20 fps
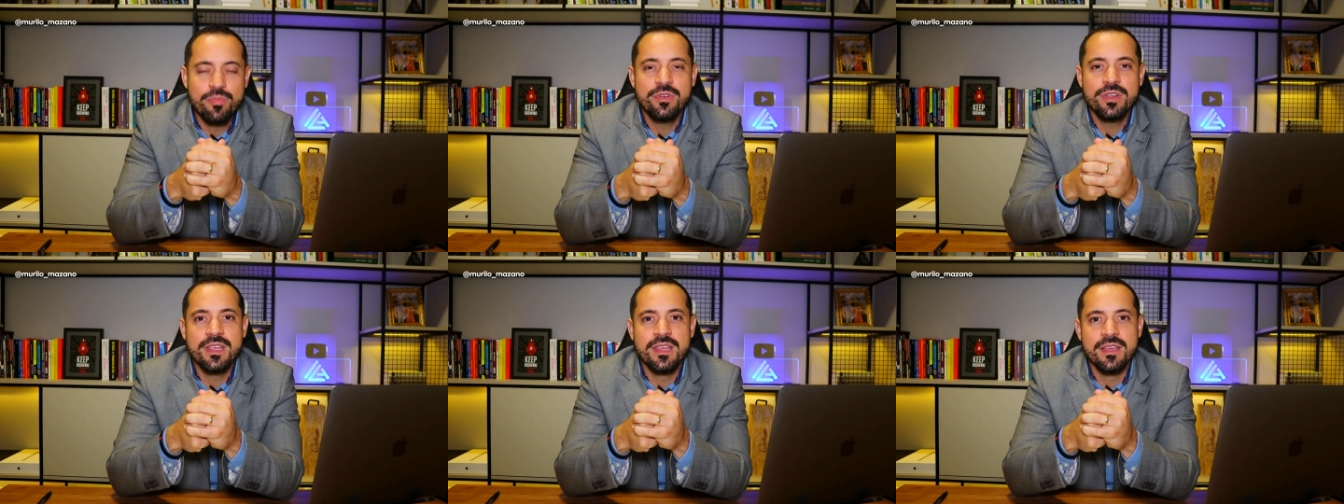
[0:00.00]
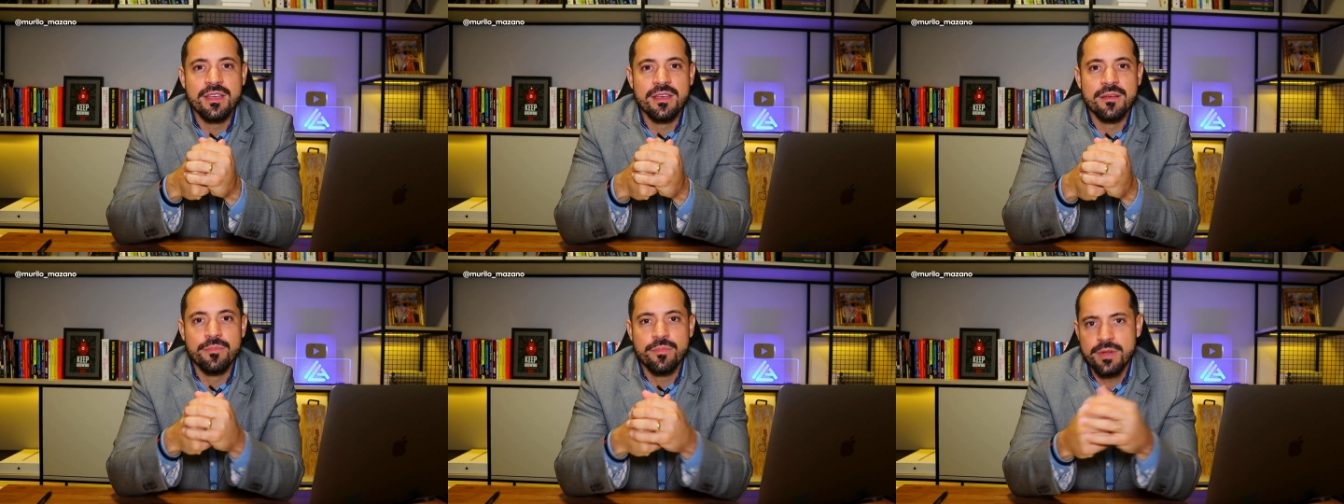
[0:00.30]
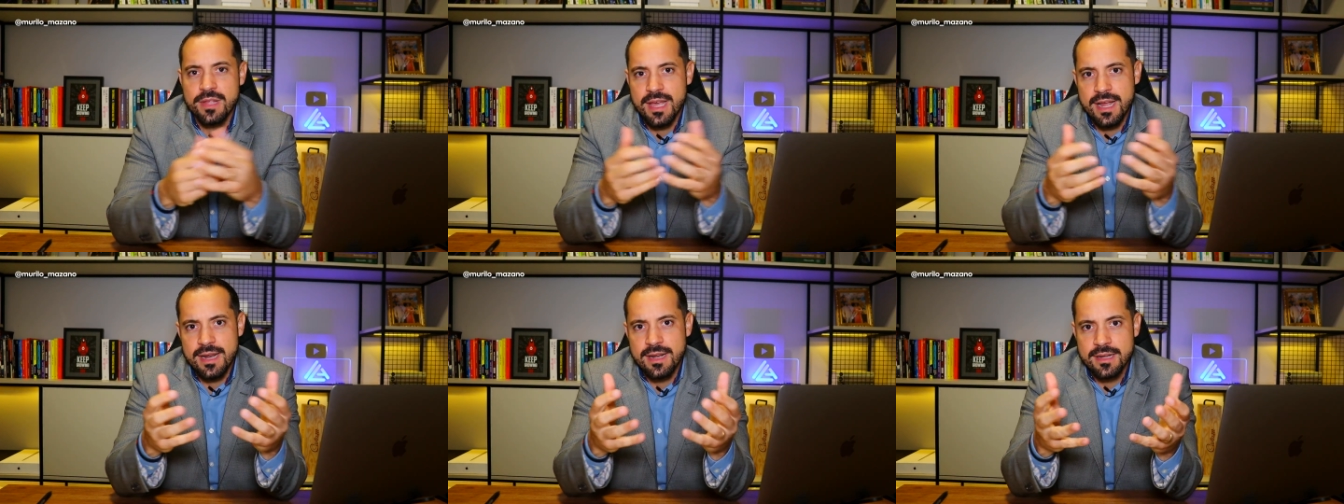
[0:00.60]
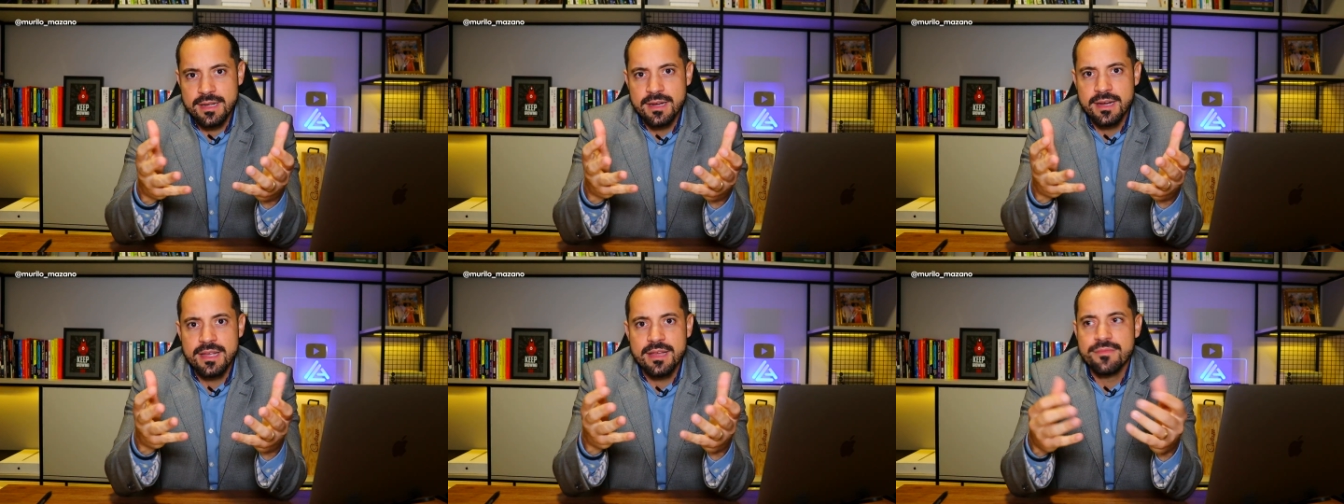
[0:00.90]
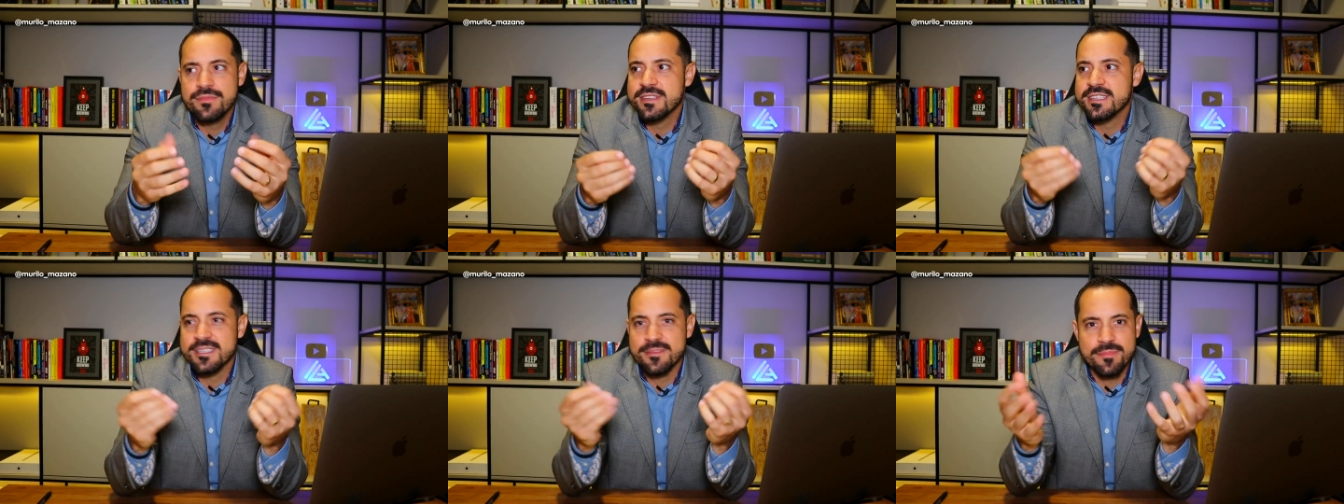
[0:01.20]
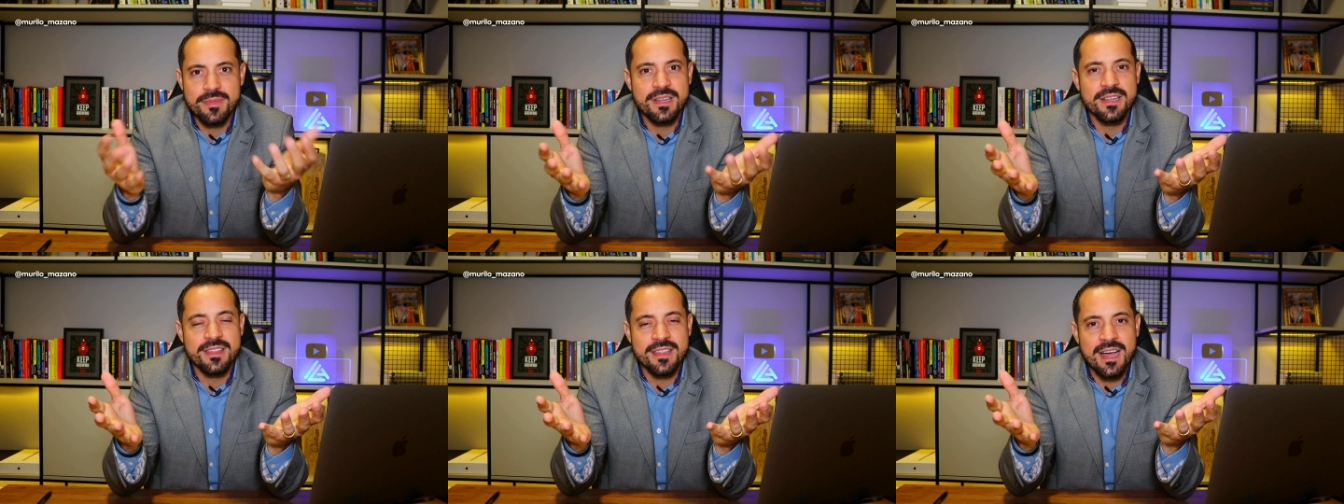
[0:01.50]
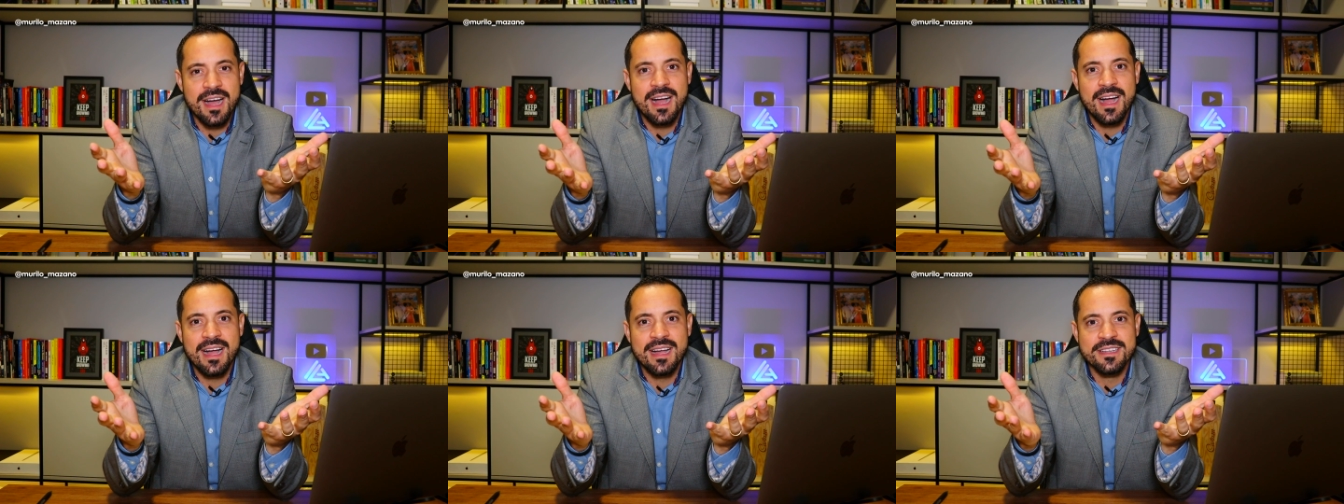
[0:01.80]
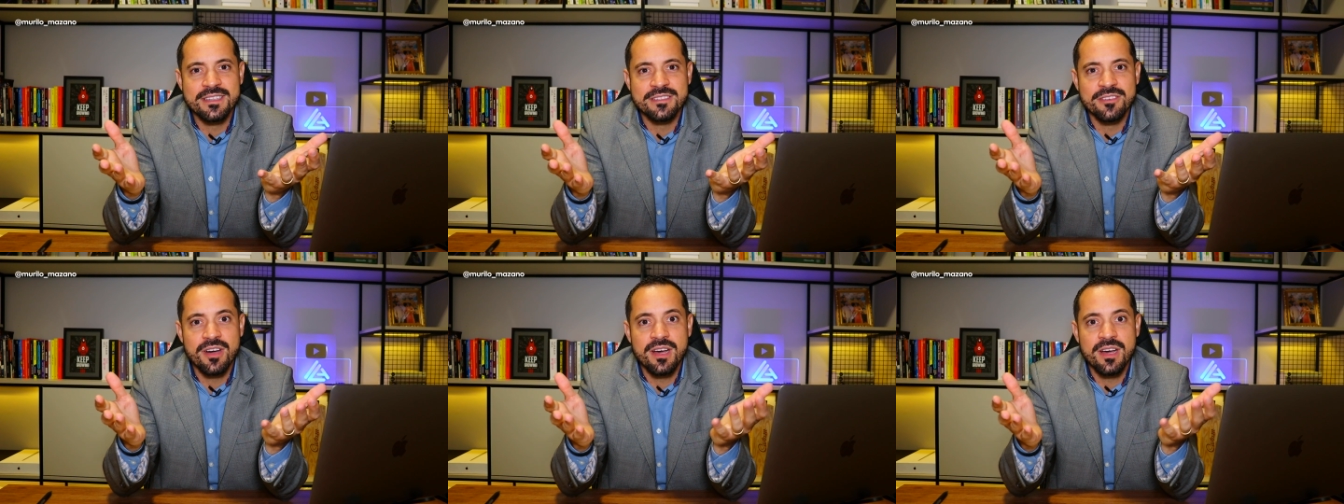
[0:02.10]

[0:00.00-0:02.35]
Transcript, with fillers: Por quê? Porque ela ganha visibilidade.